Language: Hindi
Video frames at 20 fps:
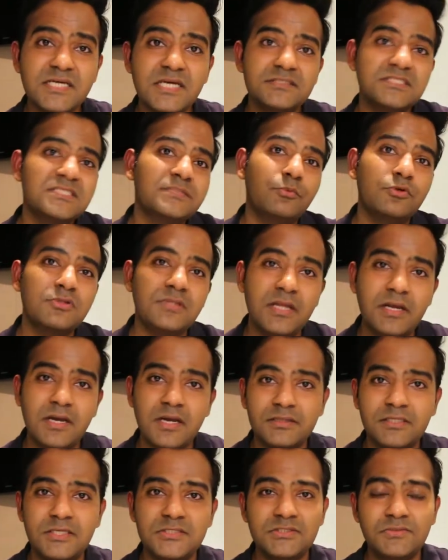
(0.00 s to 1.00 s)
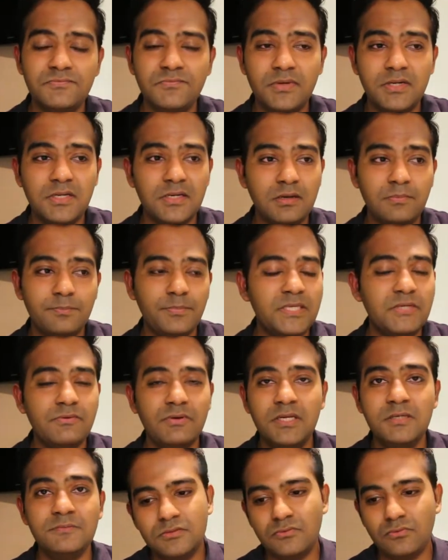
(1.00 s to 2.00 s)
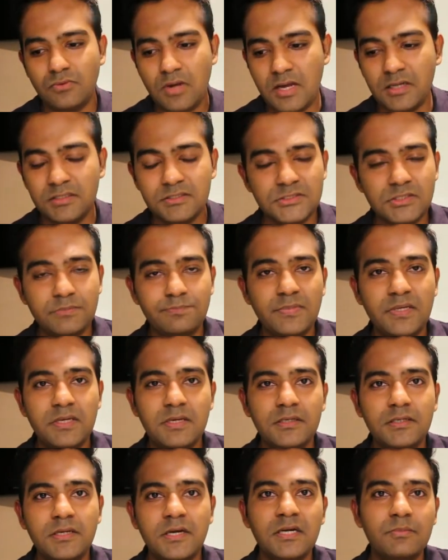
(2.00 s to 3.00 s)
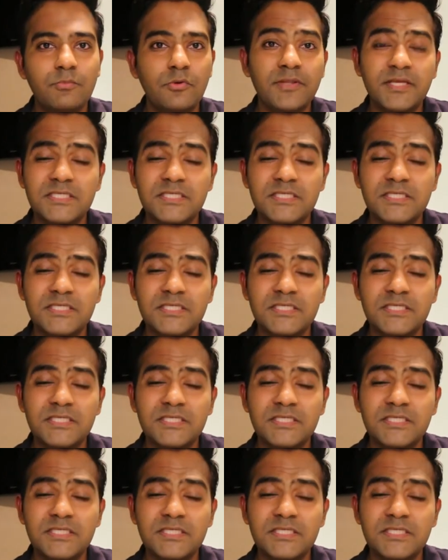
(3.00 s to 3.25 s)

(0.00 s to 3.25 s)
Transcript: चार्जेस बहुत लगाते हैं शिप वाले कंपनी वाले तो हाँ शिप पे इंटरनेट बहुत